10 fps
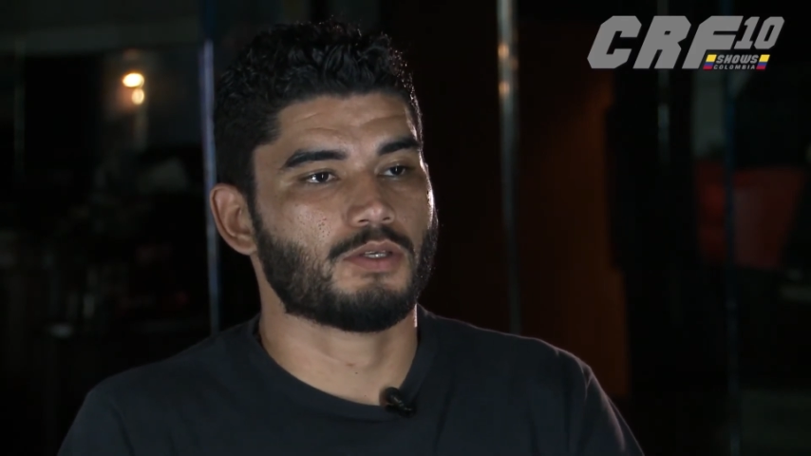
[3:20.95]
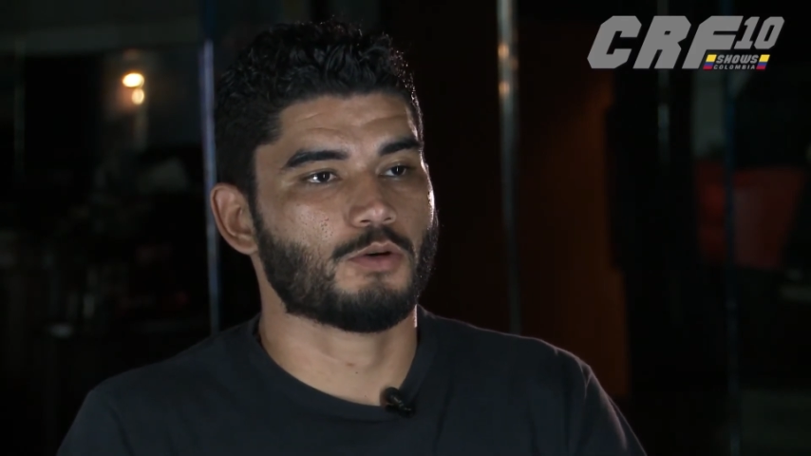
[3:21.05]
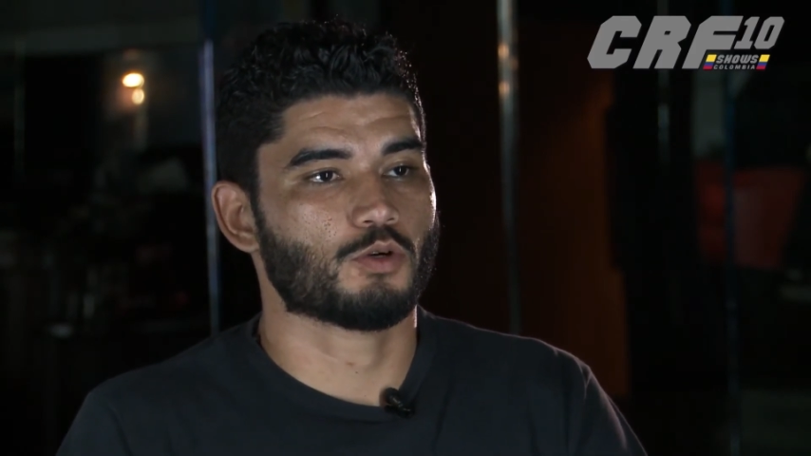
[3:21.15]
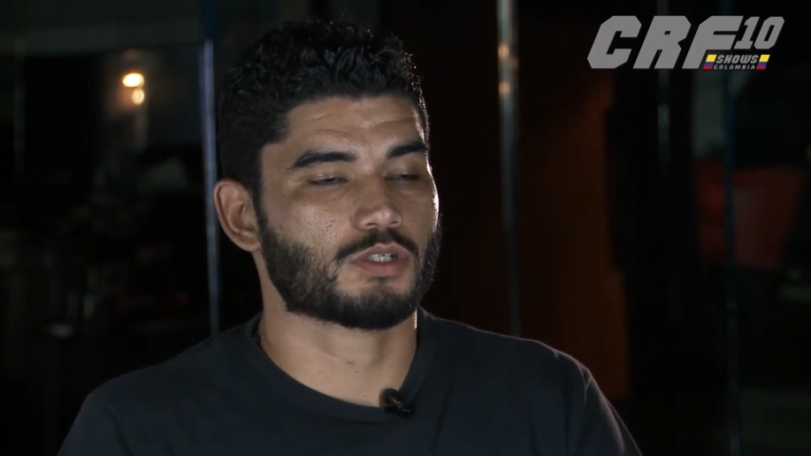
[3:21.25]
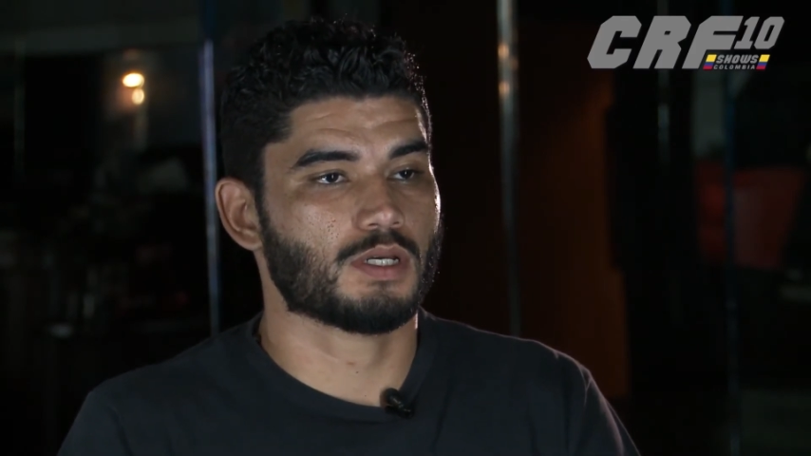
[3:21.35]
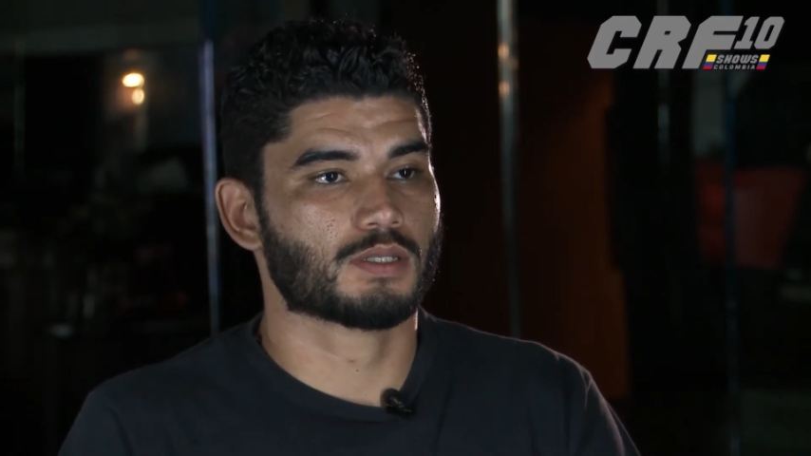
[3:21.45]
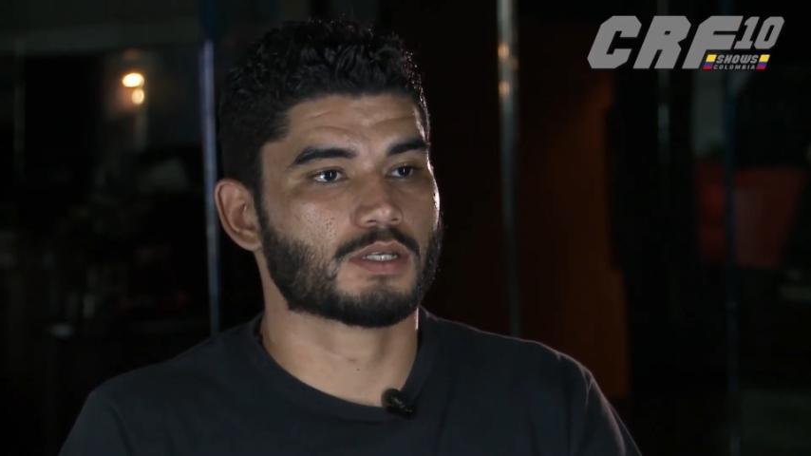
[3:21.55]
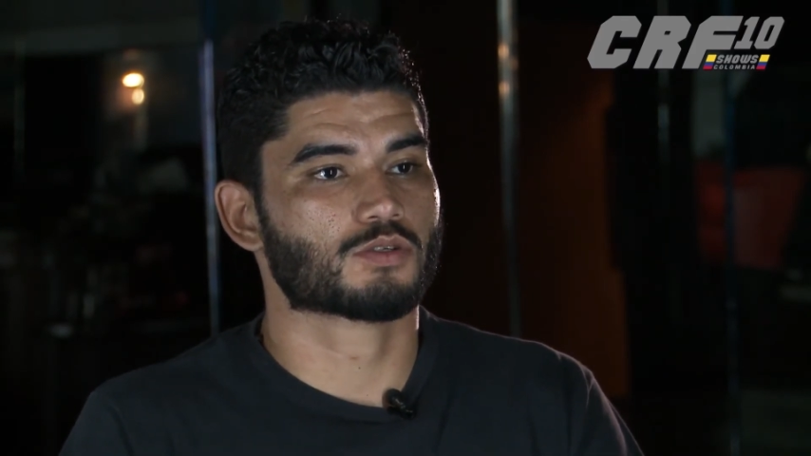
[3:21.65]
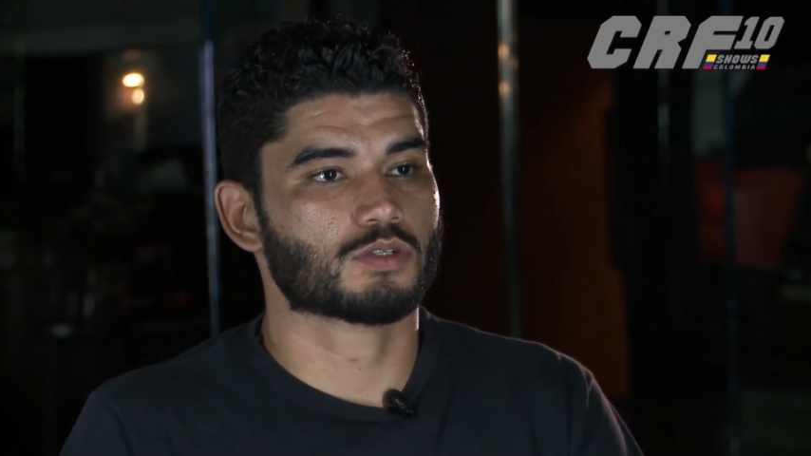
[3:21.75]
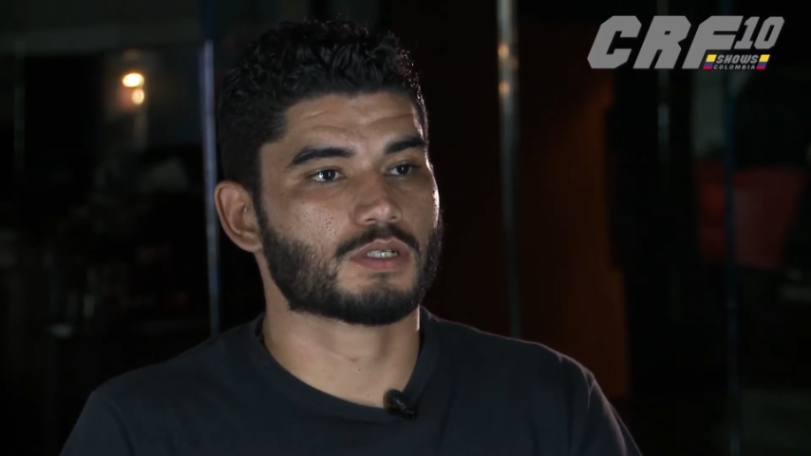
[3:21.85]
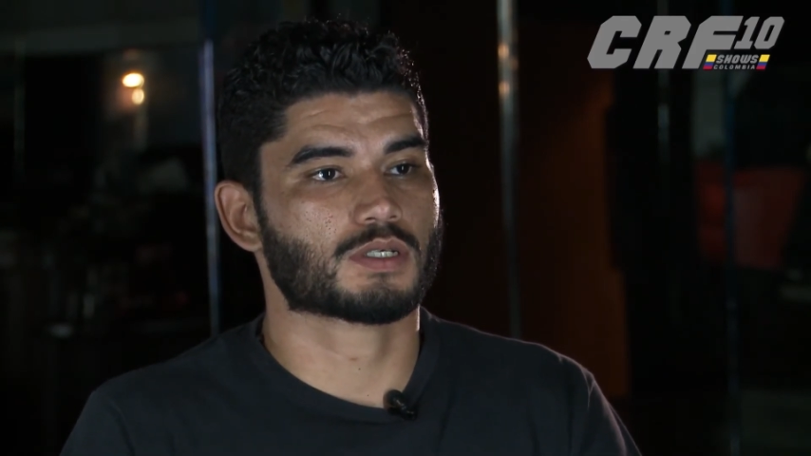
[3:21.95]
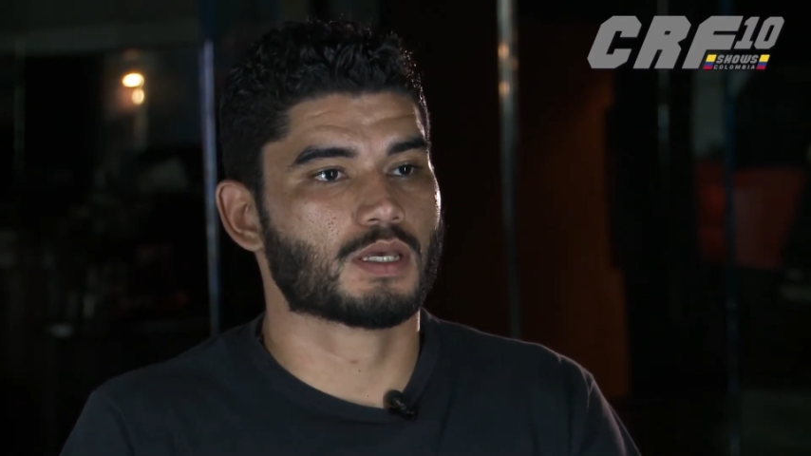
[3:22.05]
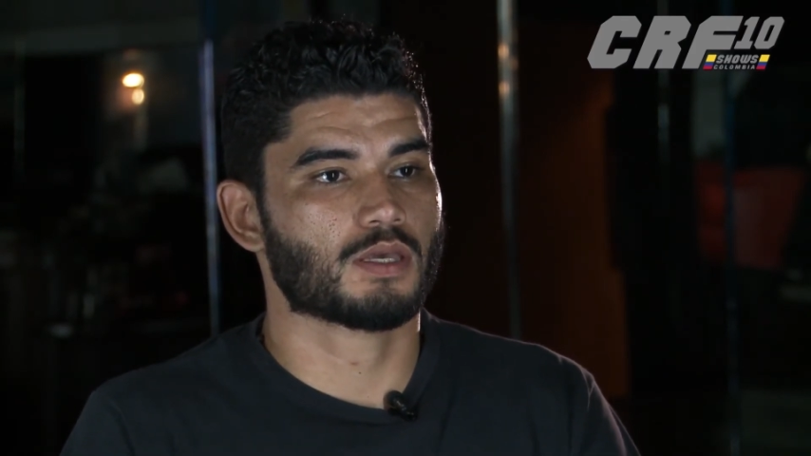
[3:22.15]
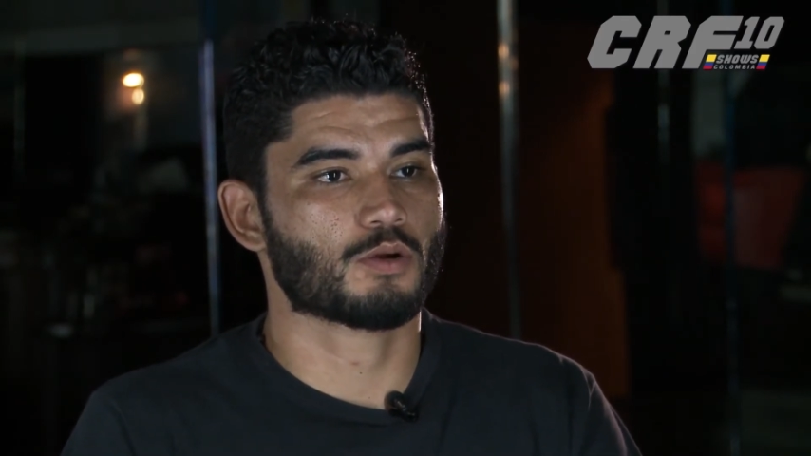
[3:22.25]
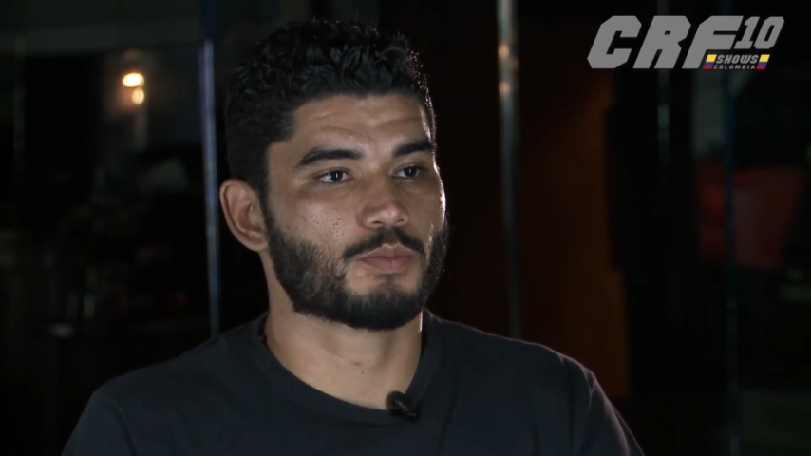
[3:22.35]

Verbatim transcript: llevo ciertas cosas que quiero